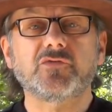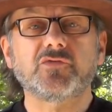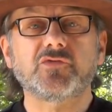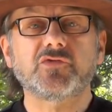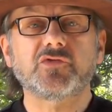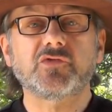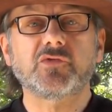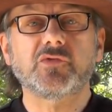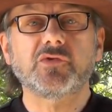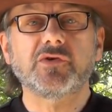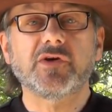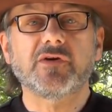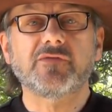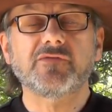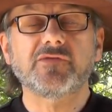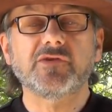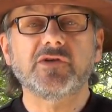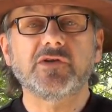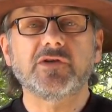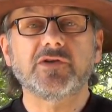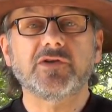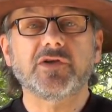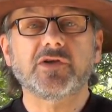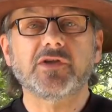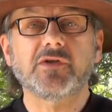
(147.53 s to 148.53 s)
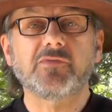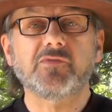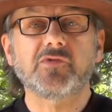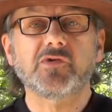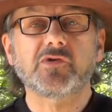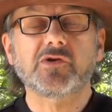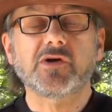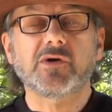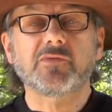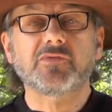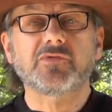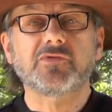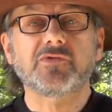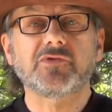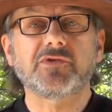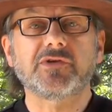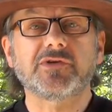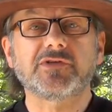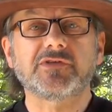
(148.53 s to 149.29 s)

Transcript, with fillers: którzy ujawnili taki program, który